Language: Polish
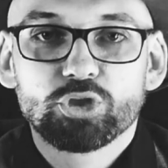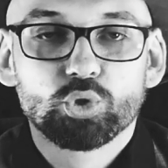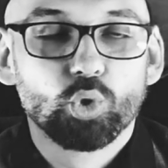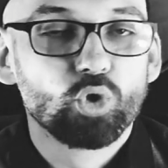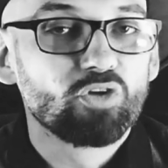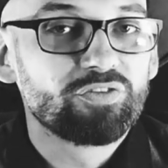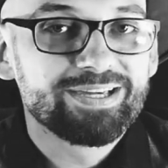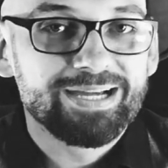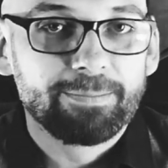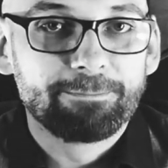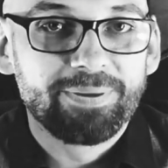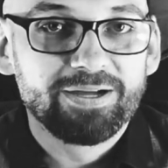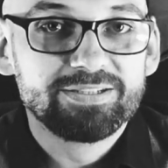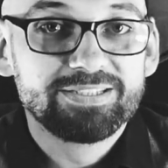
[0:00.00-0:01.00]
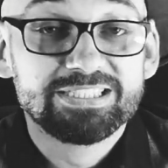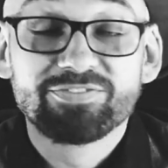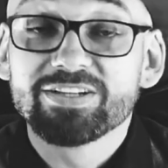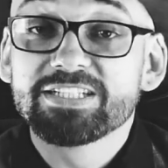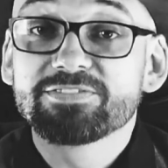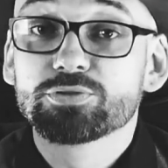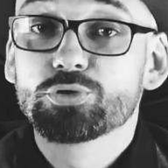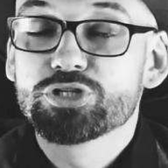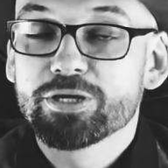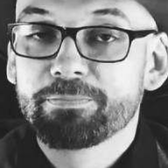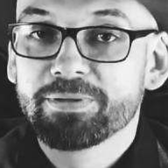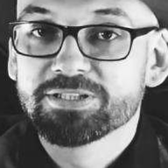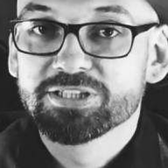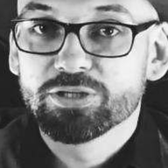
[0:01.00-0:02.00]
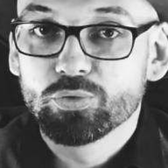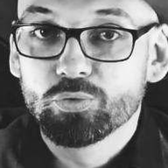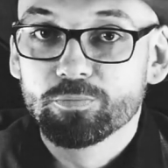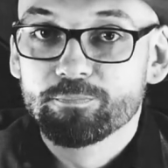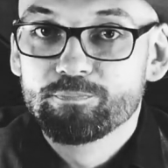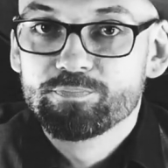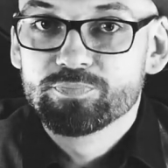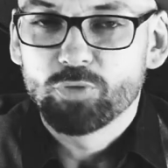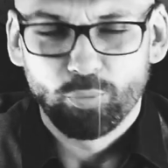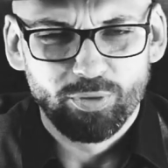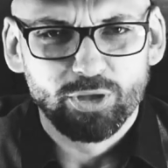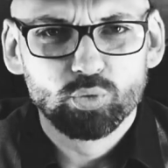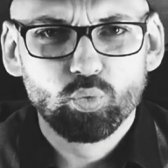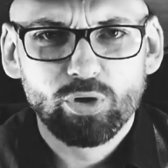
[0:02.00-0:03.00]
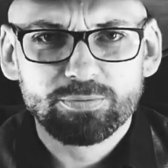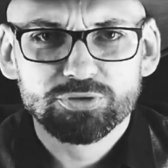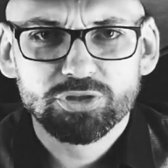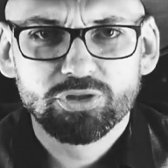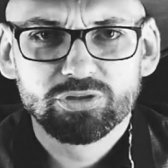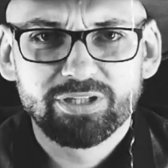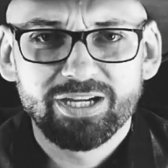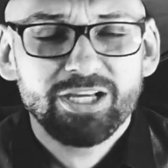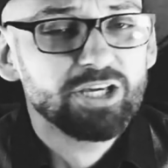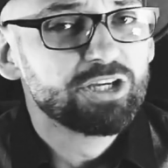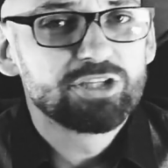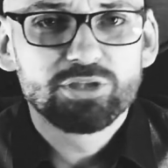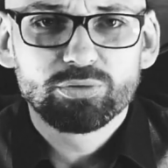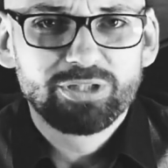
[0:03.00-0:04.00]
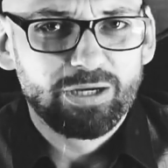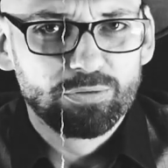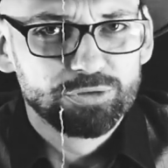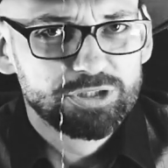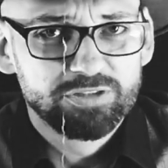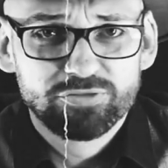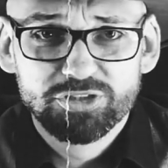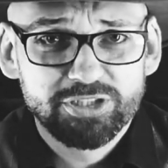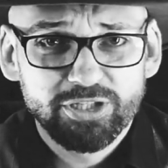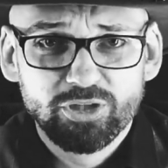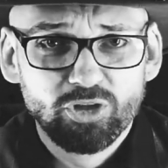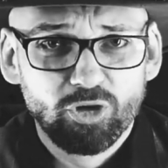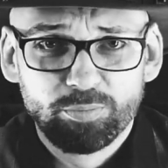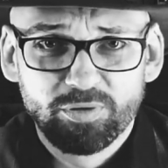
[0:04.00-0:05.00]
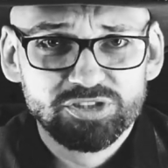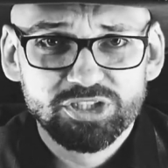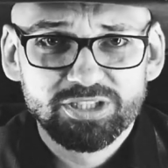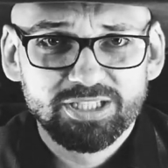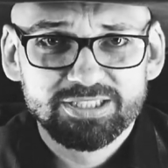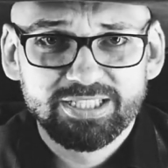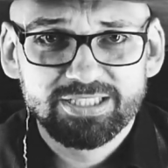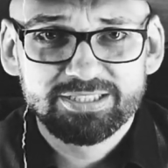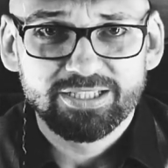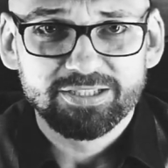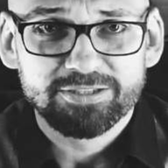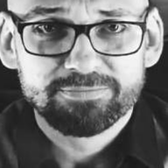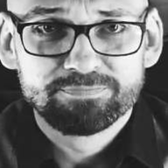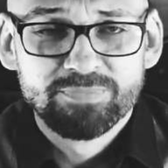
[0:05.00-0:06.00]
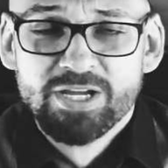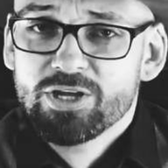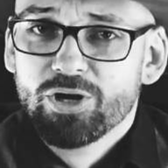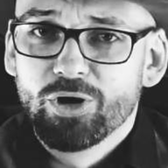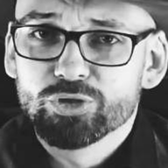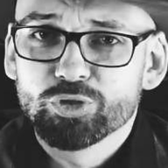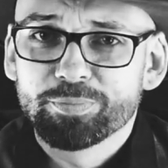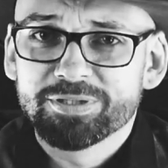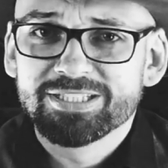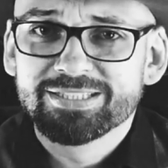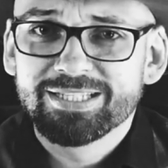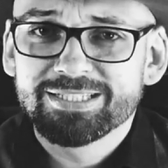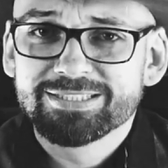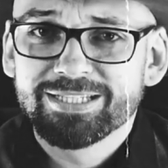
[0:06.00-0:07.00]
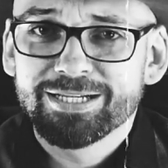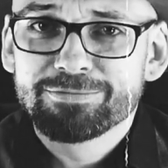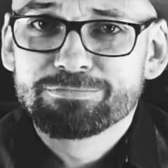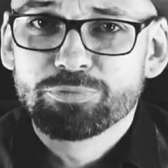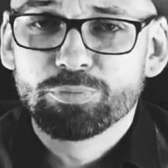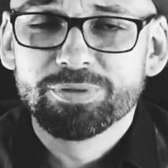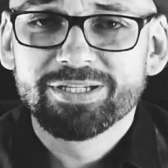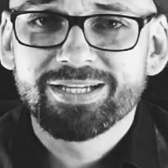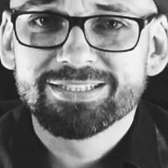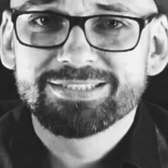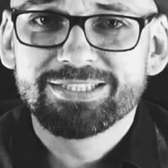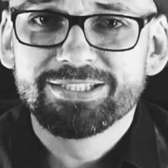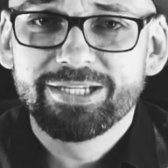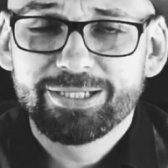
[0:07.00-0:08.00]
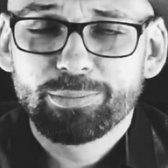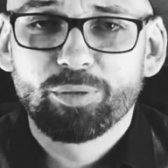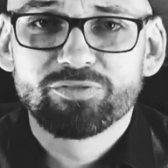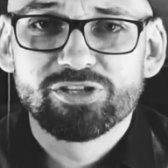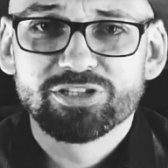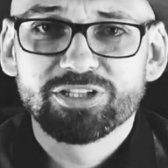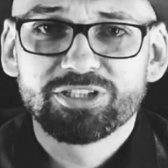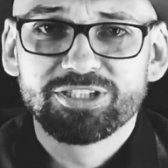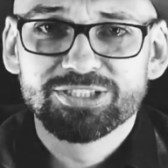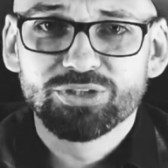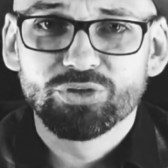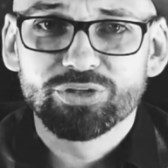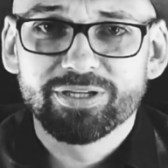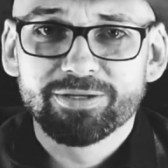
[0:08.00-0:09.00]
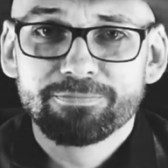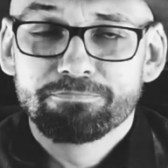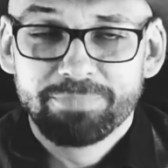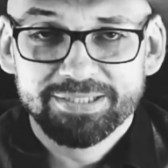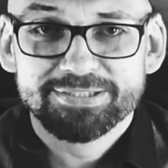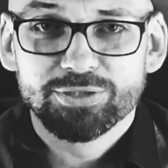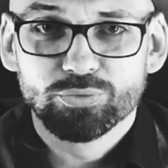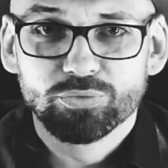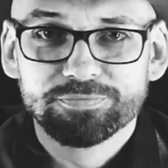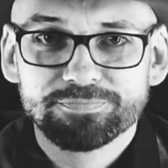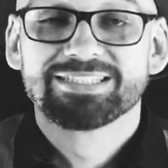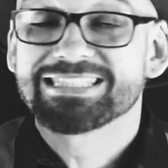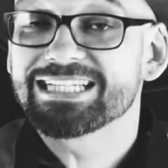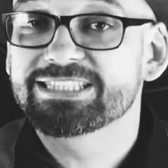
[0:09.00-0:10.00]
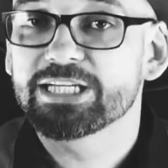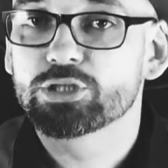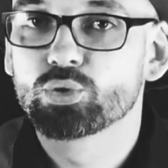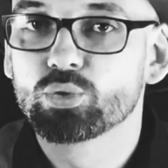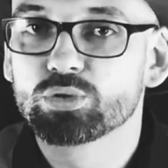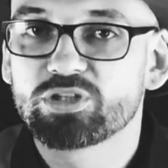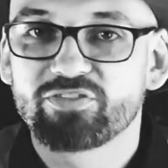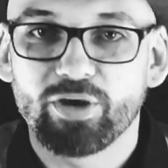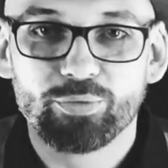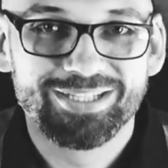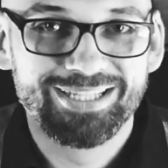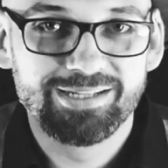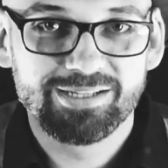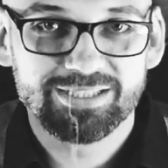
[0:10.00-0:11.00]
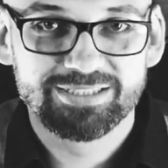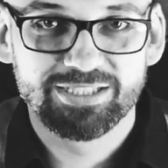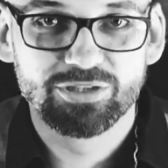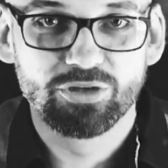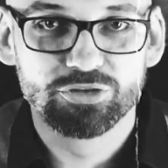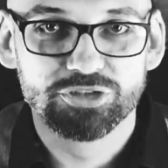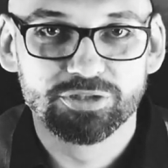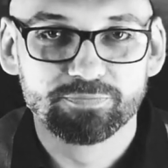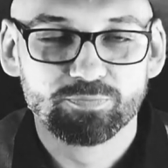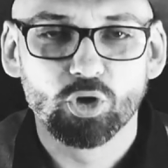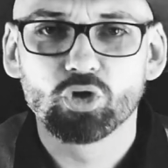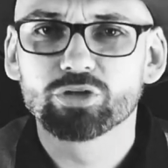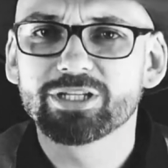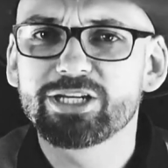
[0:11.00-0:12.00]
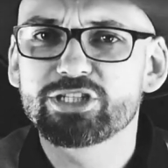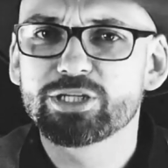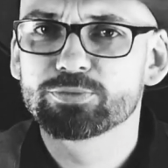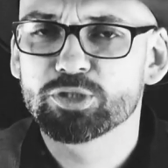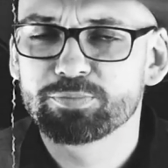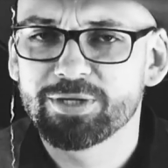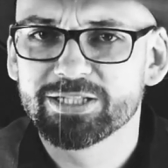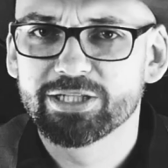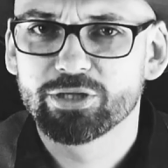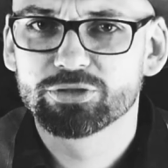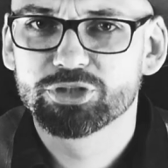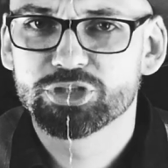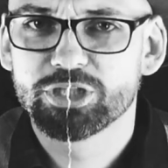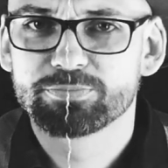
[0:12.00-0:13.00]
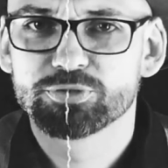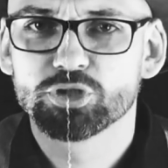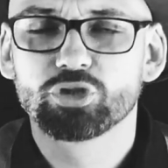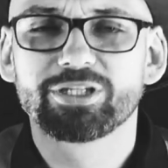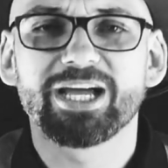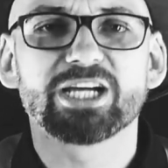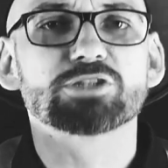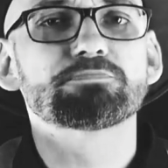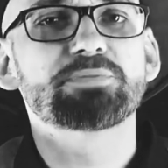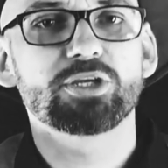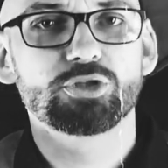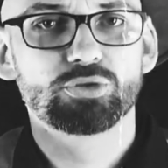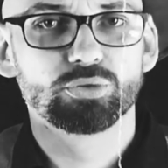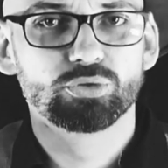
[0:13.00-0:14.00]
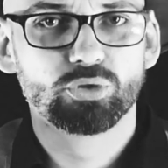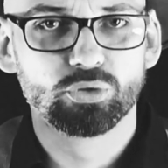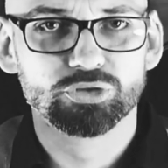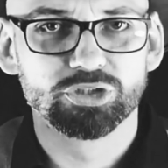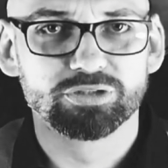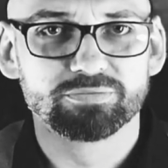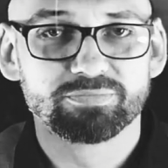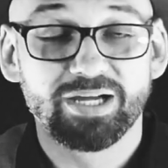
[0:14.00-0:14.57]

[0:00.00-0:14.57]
ktulowej kampanii zwanej w skrócie BCU. To była długa przygoda i nie udało się wszystkiego opowiedzieć na sesjach. Oto prezentacja publikacji Niedopowiedziane historie BCU. Sesje Cthulhu trwały kilkaset godzin. Oglądaliście przeplatające się przygody aż pięciu drużyn,